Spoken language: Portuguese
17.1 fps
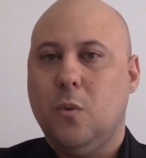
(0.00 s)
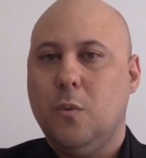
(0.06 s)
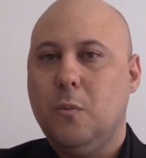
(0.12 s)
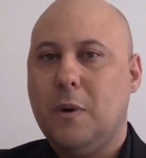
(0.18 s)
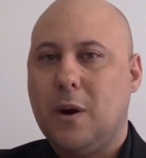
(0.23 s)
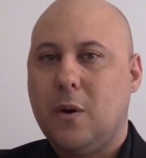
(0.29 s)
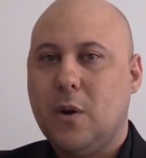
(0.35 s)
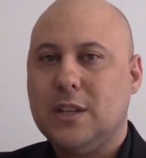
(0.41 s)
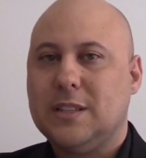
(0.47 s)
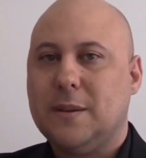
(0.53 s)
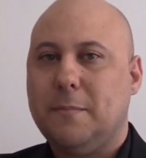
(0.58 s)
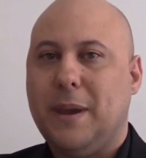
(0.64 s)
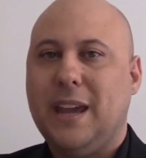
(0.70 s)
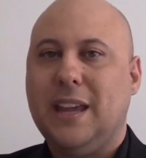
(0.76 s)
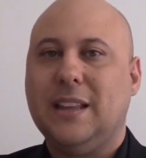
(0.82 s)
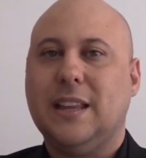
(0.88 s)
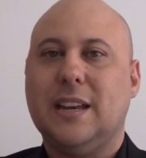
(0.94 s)
uma coisa
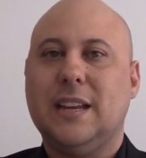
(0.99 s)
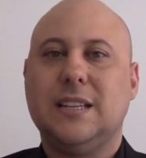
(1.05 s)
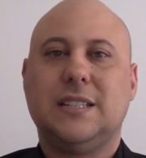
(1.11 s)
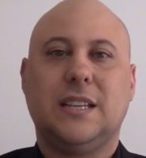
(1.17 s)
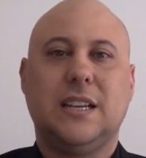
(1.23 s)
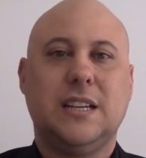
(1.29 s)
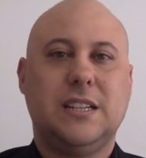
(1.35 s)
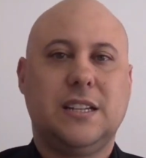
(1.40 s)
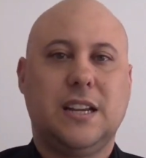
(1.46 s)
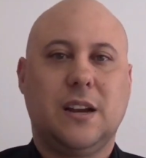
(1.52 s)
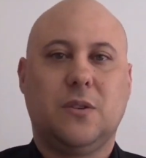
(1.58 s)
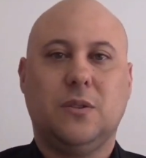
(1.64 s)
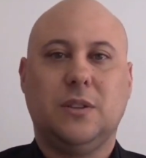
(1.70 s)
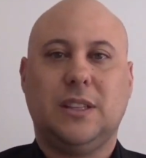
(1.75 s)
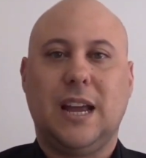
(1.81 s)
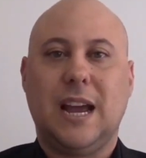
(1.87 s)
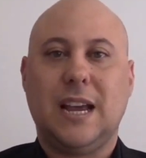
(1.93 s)
bem interessante que
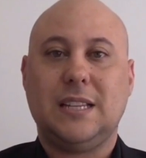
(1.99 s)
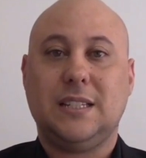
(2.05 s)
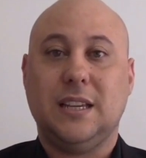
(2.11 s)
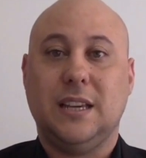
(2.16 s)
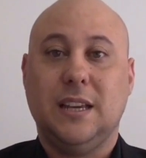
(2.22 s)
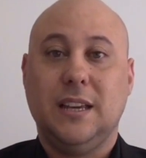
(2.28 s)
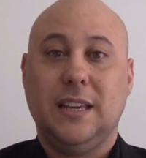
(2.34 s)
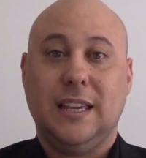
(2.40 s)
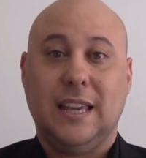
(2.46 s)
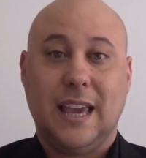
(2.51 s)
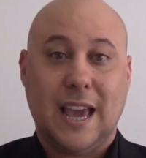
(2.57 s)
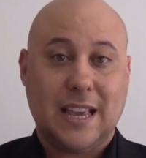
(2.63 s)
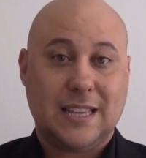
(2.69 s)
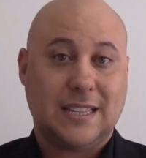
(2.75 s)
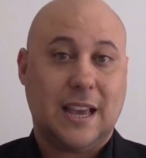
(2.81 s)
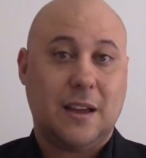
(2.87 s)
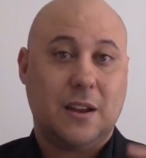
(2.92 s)
acontece, e
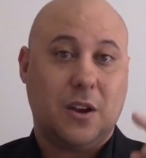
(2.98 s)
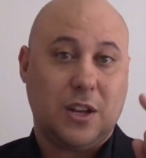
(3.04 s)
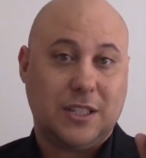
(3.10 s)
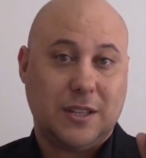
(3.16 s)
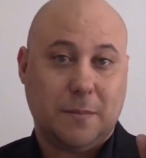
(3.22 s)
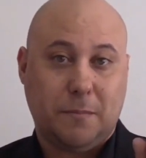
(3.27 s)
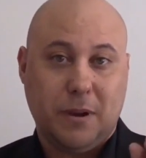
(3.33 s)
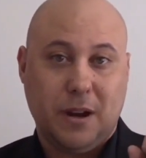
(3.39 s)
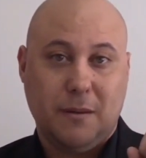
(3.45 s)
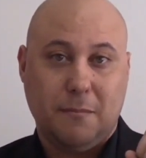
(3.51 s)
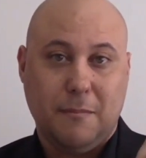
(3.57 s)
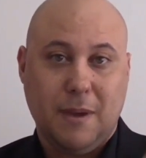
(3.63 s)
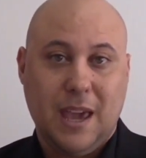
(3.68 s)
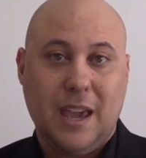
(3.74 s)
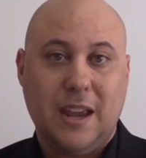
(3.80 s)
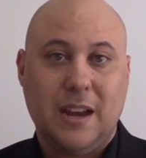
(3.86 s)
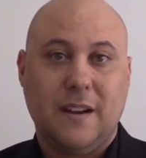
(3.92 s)
essa é a nossa
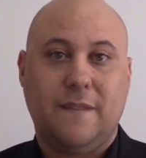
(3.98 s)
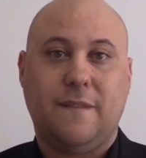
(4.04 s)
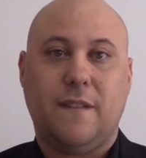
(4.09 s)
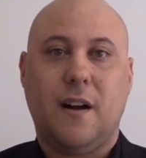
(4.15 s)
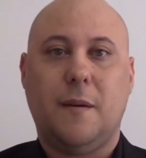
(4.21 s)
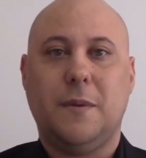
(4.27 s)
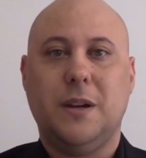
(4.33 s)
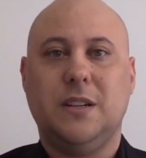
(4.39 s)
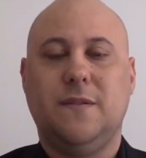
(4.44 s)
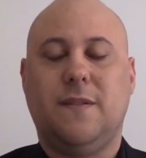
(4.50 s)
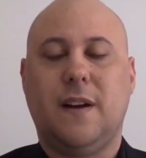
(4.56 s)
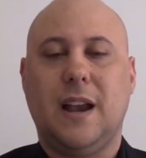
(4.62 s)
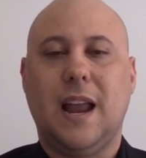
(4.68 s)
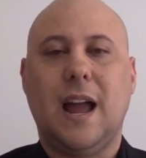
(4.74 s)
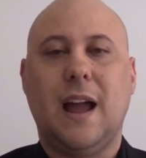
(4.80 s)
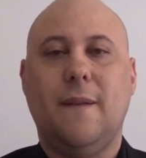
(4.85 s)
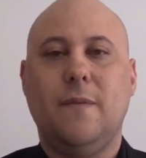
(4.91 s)
primeira forma de
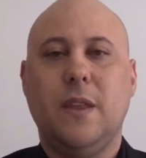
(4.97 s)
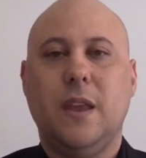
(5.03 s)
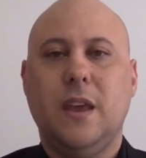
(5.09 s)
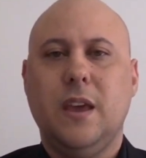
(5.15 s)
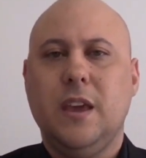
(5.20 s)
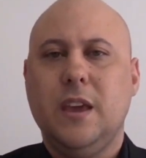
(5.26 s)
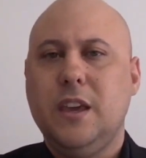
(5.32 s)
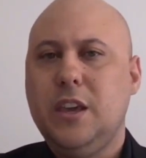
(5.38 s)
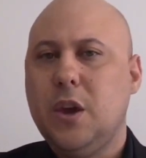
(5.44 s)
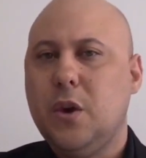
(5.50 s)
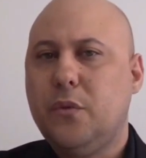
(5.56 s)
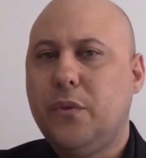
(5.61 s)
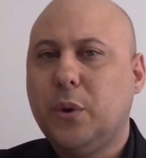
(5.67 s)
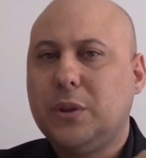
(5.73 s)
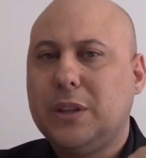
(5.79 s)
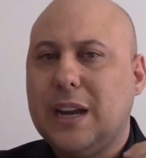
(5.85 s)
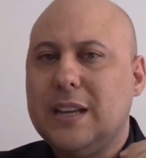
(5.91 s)
falhar, e
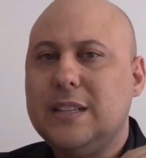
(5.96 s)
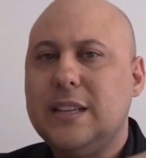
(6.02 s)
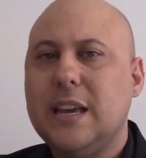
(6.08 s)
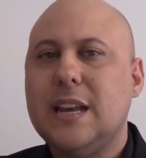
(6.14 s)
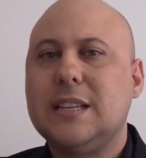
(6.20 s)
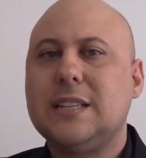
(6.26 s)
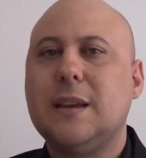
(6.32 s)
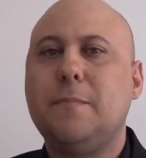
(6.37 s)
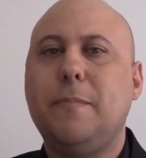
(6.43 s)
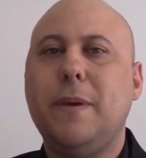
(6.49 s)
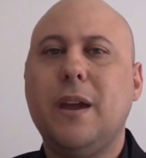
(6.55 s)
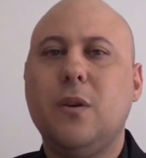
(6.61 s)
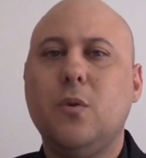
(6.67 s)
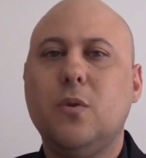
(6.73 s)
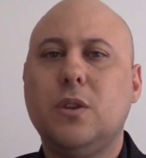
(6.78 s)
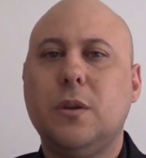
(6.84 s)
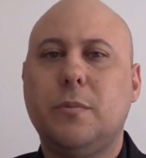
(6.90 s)
eu vou trazer essa
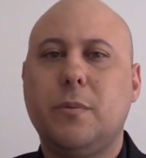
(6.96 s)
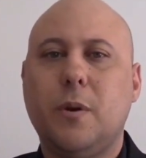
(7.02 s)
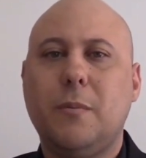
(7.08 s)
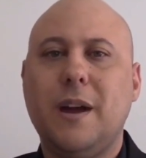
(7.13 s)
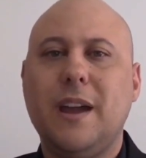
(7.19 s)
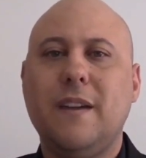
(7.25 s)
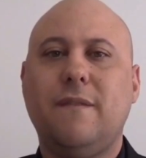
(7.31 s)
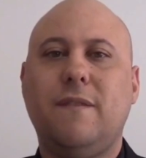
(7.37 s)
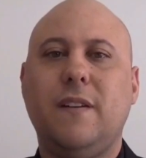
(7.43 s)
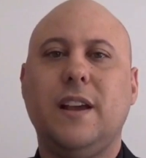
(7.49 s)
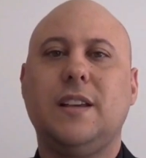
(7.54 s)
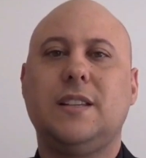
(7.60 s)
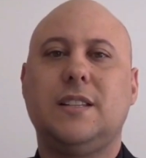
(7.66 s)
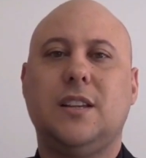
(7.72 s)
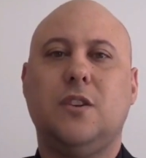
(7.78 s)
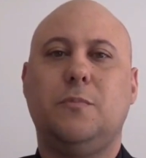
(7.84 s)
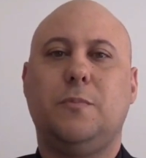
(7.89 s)
pergunta para uma
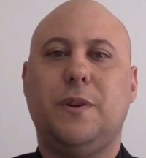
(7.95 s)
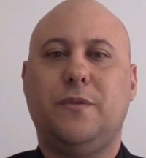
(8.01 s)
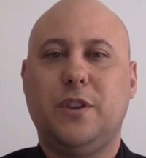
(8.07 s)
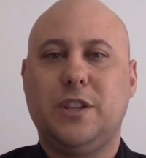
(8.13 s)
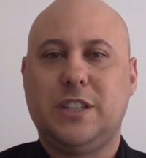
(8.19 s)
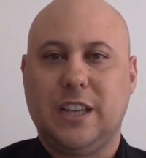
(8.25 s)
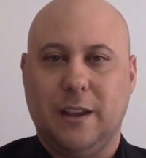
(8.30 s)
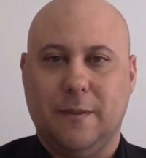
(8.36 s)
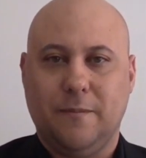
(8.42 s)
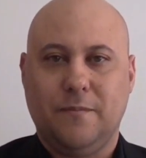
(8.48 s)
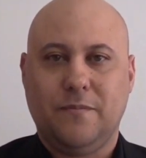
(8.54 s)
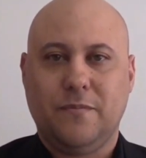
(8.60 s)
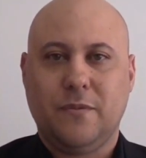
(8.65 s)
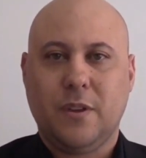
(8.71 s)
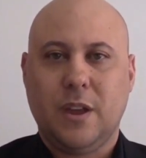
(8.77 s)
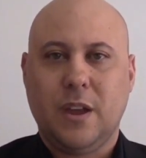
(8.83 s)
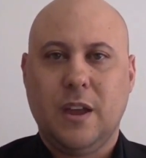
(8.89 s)
reflexão para você.
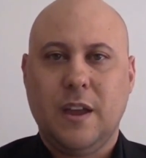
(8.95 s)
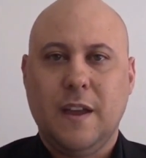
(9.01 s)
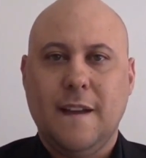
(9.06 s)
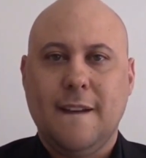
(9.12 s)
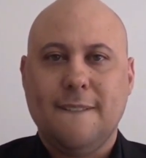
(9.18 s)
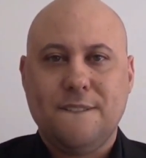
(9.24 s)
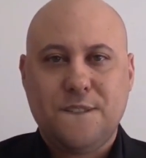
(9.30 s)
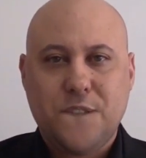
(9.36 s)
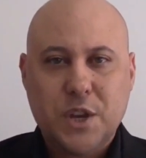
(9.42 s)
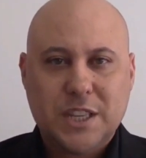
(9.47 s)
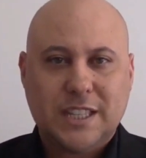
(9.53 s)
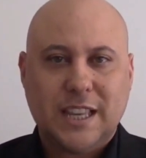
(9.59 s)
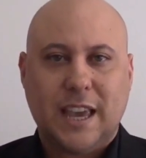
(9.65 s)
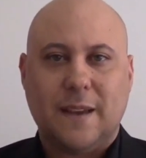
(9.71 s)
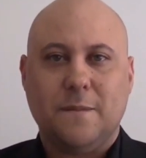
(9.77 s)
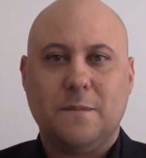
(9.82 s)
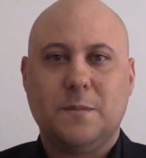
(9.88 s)

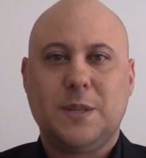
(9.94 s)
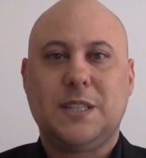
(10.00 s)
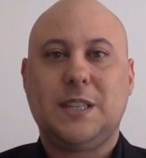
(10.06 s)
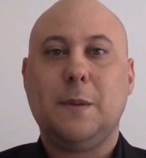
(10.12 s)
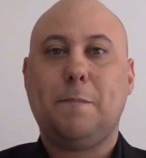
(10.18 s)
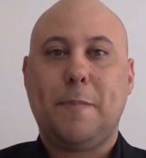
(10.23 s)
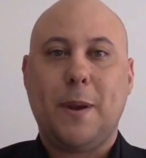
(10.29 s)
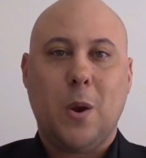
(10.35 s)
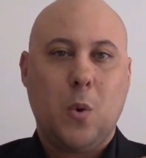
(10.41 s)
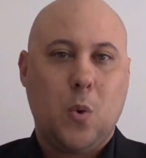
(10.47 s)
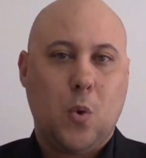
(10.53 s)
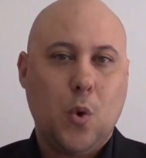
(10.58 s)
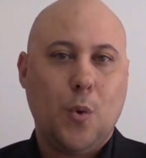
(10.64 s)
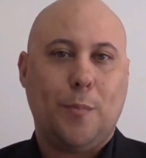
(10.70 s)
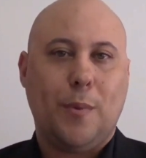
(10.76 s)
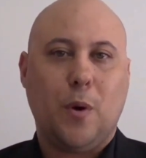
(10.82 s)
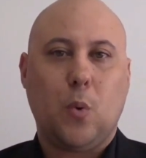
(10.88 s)
Você se
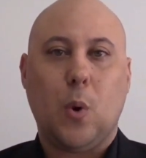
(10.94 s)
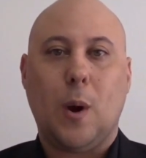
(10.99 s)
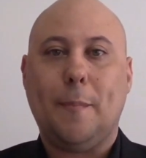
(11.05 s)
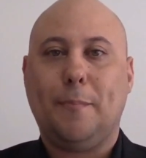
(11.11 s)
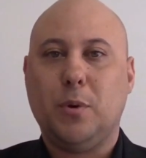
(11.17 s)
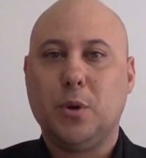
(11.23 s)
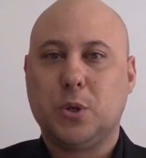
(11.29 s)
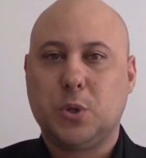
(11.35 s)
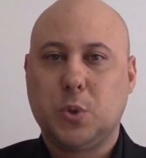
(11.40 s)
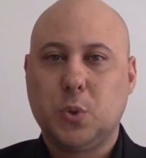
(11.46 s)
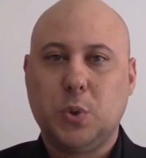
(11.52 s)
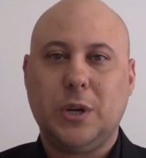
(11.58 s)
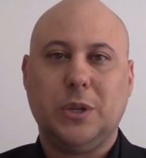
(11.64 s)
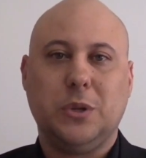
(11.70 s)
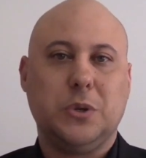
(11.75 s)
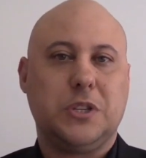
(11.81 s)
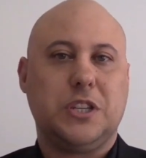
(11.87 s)
preocupa com a
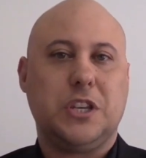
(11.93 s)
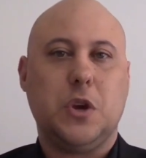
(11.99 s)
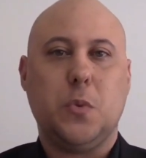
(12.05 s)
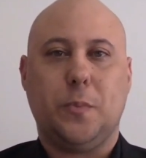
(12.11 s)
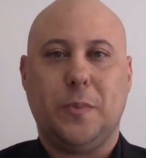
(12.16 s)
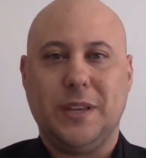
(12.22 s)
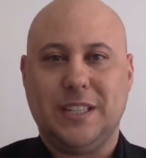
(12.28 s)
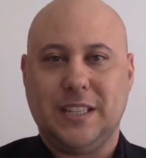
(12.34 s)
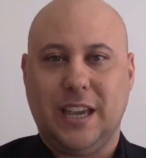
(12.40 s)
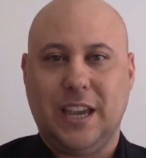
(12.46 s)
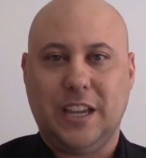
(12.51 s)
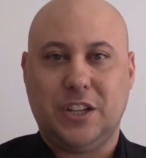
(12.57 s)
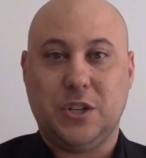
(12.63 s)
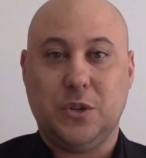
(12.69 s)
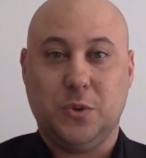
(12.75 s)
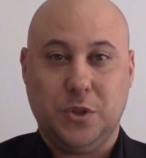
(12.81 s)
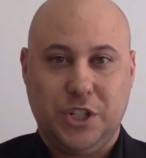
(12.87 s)
postura do seu
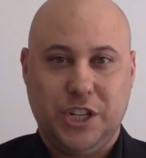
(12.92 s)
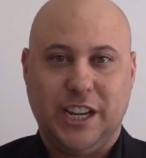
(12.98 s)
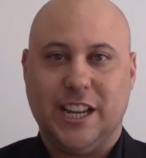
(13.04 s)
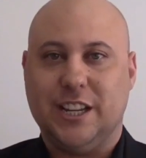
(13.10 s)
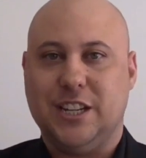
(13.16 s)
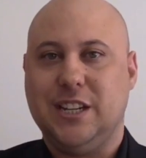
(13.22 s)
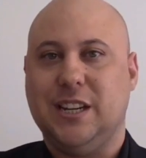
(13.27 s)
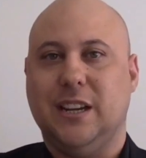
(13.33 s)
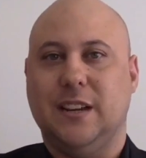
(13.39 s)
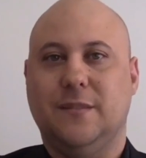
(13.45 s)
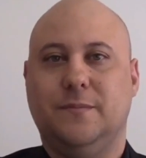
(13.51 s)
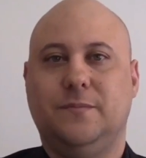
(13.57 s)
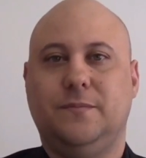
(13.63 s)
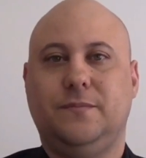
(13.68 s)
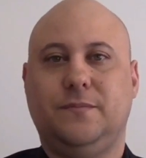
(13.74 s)
paciente no dia a dia?